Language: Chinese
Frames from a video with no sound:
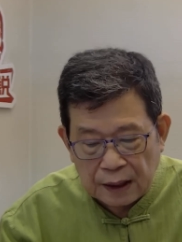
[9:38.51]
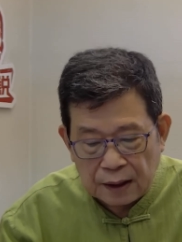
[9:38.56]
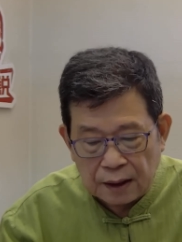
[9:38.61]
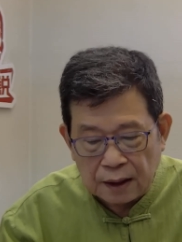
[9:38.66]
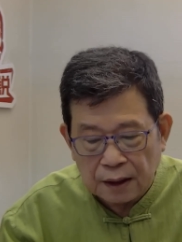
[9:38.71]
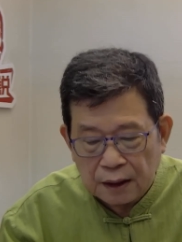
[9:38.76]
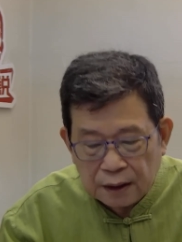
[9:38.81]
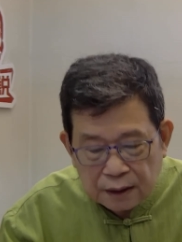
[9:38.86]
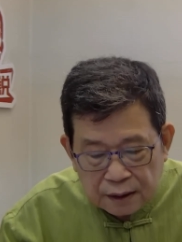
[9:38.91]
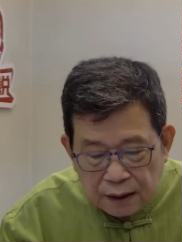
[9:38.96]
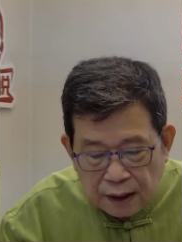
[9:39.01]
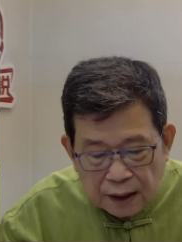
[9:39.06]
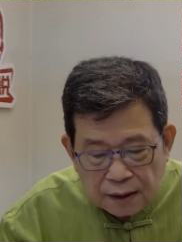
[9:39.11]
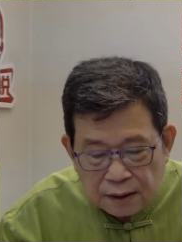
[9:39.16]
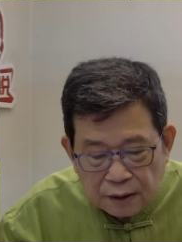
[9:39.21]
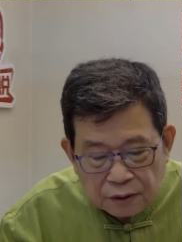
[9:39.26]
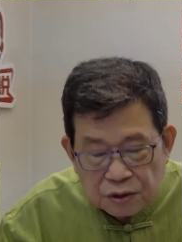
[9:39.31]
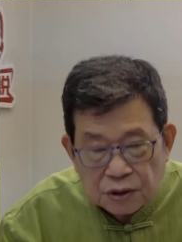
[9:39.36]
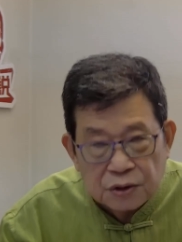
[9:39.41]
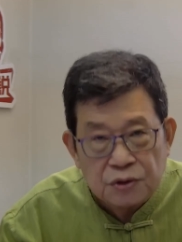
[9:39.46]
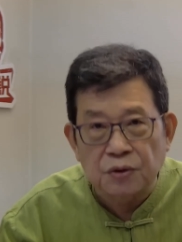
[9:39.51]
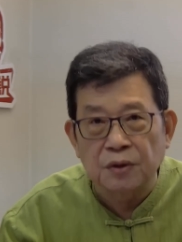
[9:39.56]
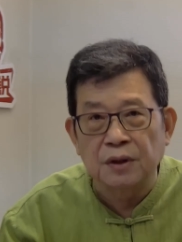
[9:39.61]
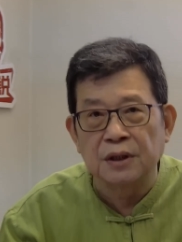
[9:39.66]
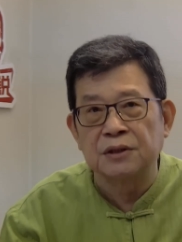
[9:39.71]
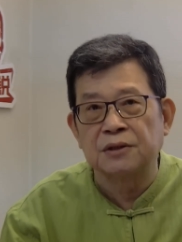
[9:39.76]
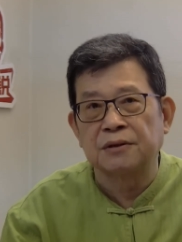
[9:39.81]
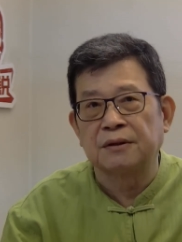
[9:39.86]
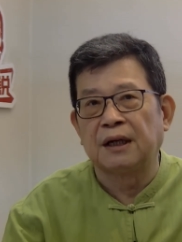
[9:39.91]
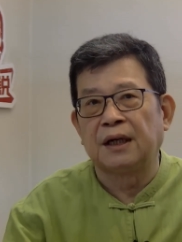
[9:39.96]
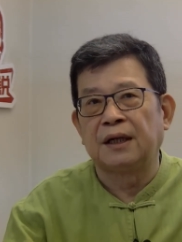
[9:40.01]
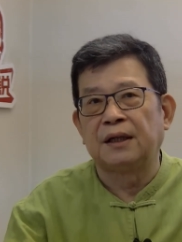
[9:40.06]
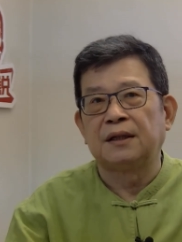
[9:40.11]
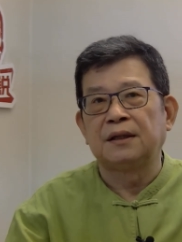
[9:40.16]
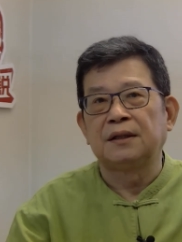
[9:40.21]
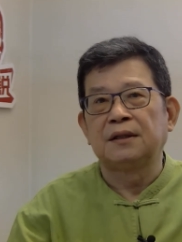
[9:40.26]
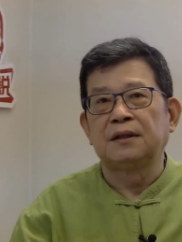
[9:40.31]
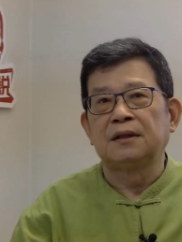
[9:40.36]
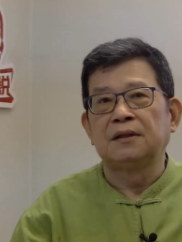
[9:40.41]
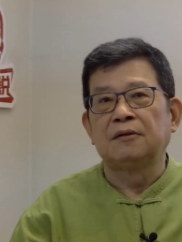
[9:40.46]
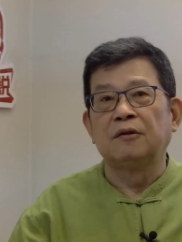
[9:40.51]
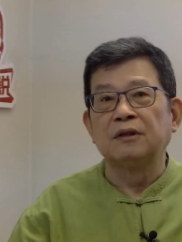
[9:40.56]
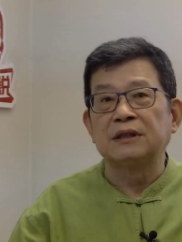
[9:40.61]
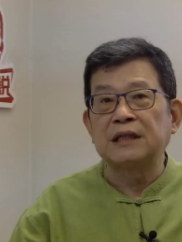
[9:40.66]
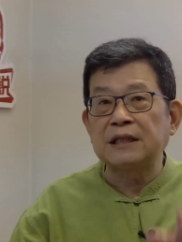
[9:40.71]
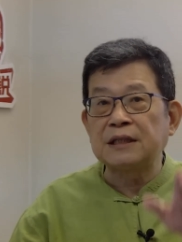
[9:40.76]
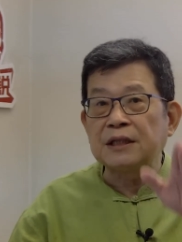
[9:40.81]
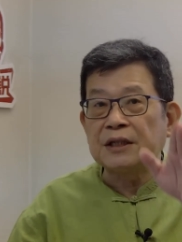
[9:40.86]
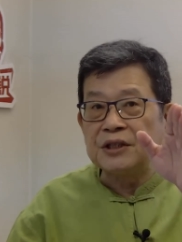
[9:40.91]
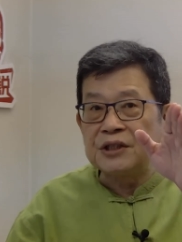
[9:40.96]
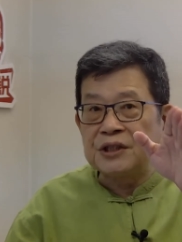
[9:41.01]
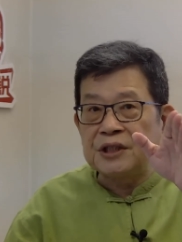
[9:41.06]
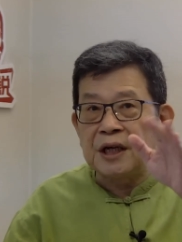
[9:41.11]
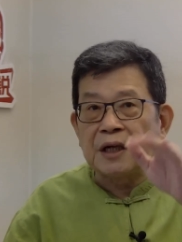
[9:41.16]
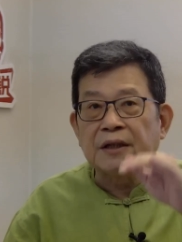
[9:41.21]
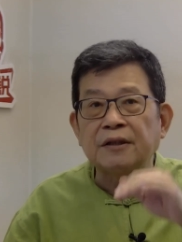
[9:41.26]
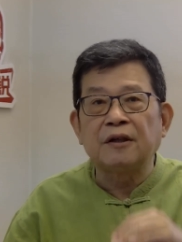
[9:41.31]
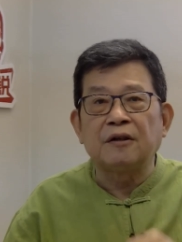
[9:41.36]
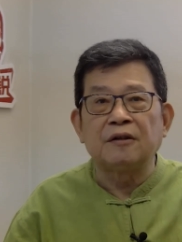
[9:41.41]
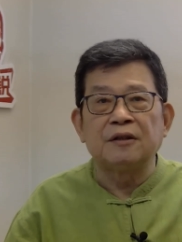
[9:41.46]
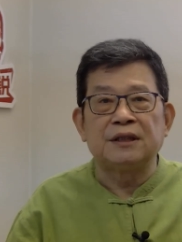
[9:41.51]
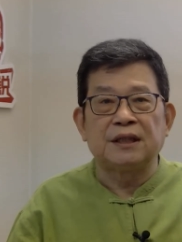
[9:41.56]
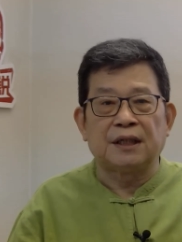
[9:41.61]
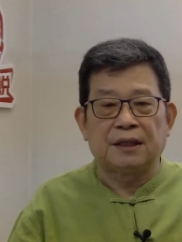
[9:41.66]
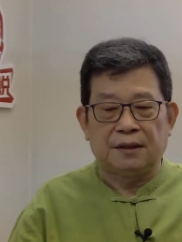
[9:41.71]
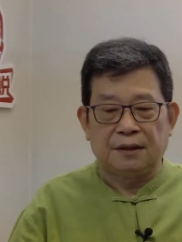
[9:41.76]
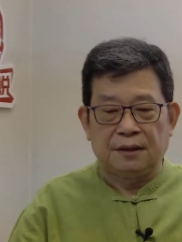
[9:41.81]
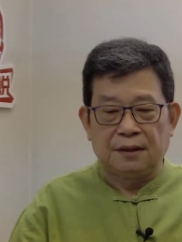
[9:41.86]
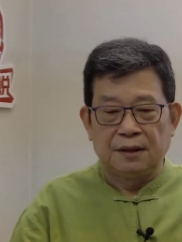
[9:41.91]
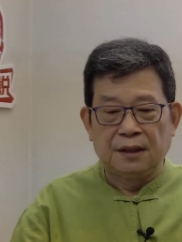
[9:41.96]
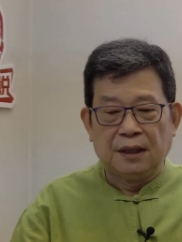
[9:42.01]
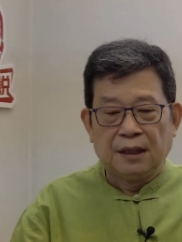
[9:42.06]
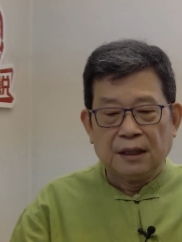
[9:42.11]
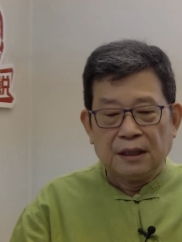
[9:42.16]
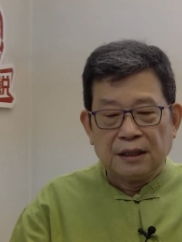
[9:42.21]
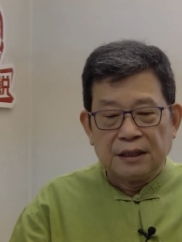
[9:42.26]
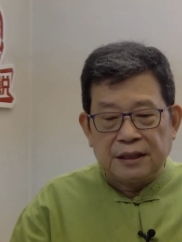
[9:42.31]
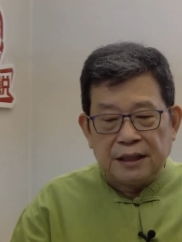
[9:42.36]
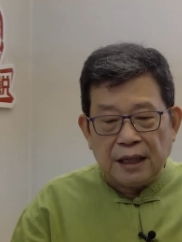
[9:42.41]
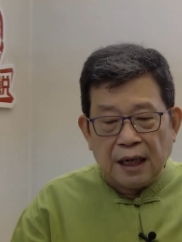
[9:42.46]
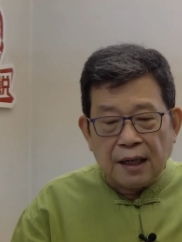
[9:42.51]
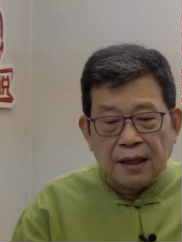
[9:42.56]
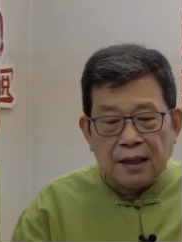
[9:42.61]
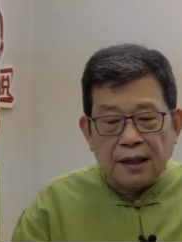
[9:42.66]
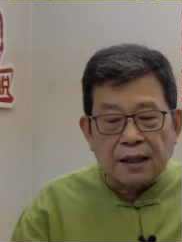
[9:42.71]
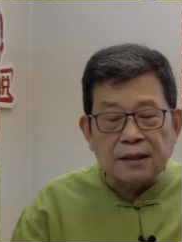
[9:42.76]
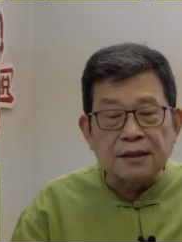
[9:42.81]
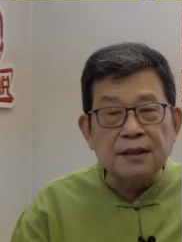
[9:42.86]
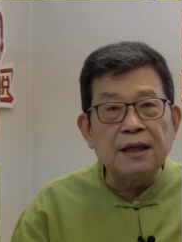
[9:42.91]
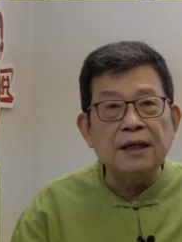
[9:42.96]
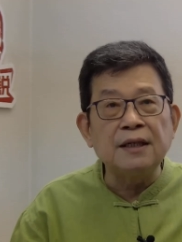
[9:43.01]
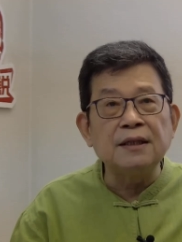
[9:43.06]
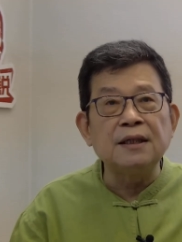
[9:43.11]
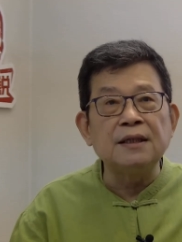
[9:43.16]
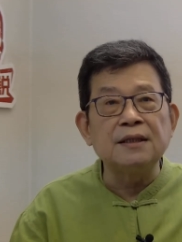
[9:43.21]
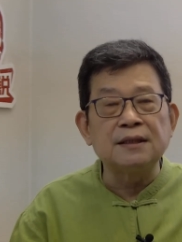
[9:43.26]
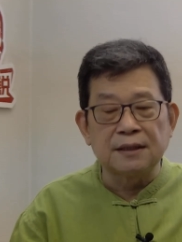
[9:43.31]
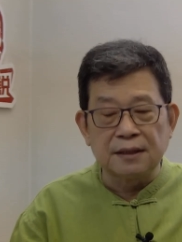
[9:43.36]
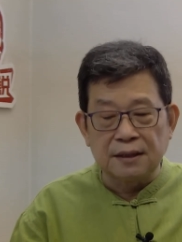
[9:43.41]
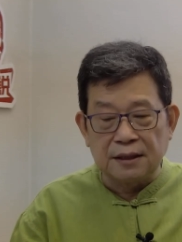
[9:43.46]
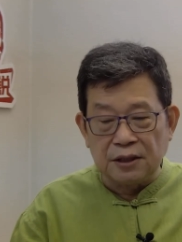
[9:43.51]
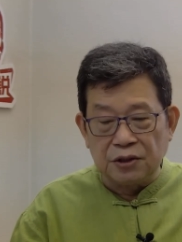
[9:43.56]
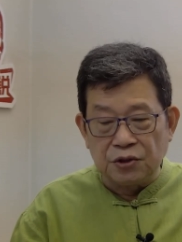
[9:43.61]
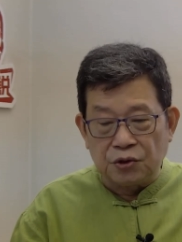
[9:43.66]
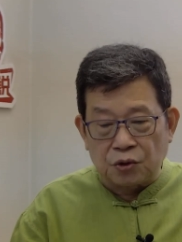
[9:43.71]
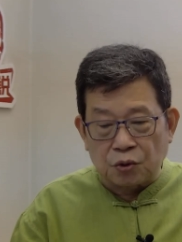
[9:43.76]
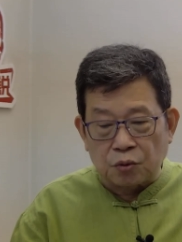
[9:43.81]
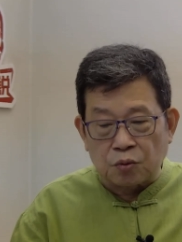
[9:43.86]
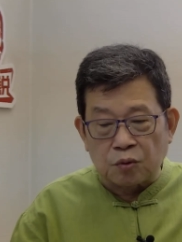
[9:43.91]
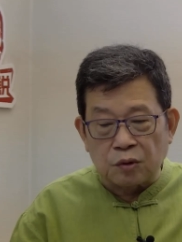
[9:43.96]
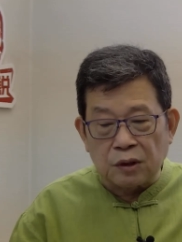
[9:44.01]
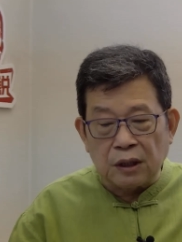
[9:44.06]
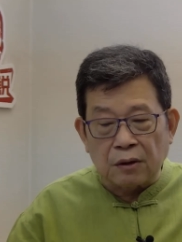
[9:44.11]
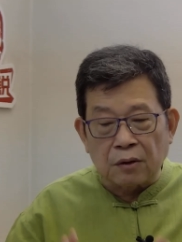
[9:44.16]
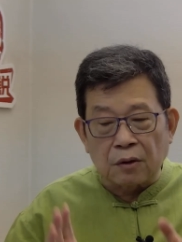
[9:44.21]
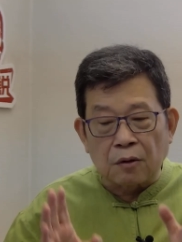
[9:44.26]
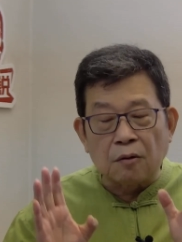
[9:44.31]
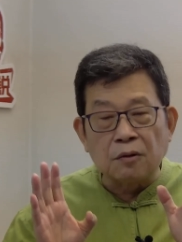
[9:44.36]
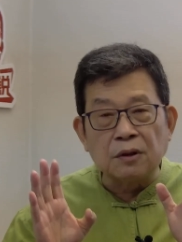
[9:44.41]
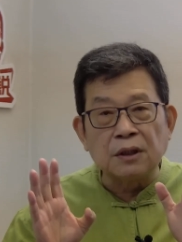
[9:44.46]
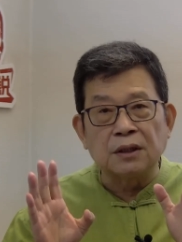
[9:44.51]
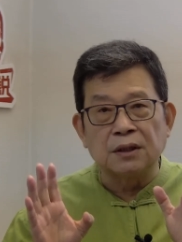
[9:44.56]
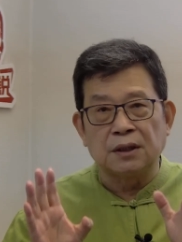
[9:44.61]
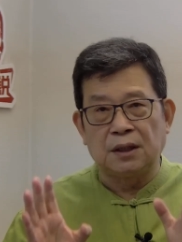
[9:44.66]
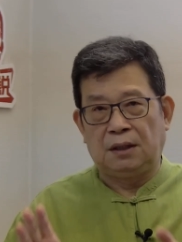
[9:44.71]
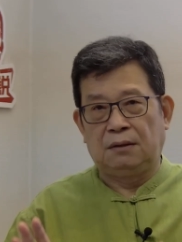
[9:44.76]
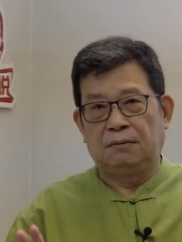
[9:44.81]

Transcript: 一定都是做得出来的。我在这里强调一下，香港是内地资金主要的供应地。